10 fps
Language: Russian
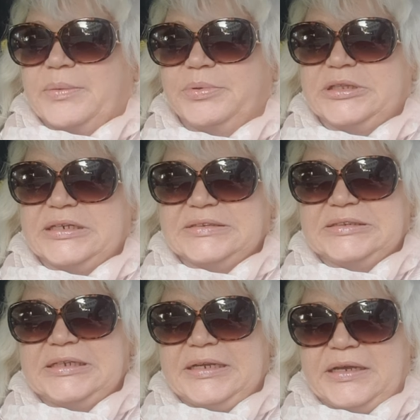
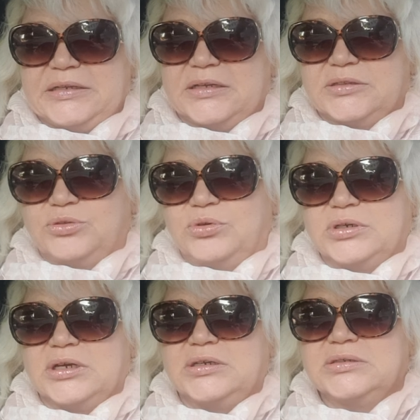подразделение,
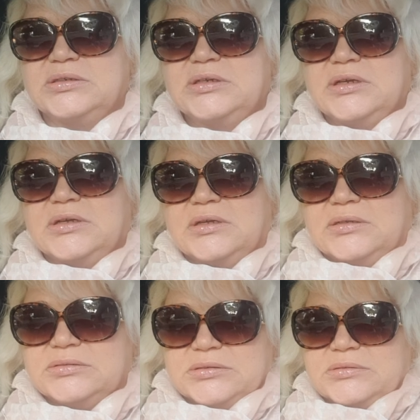такое как
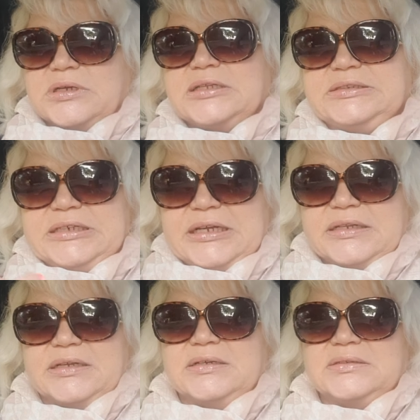э,
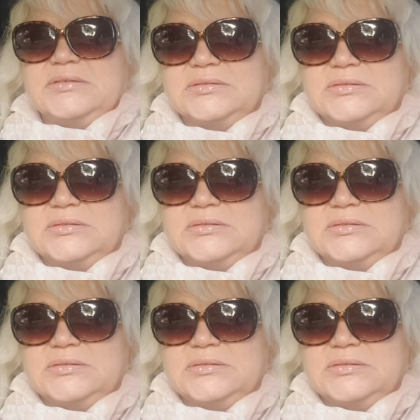отдельно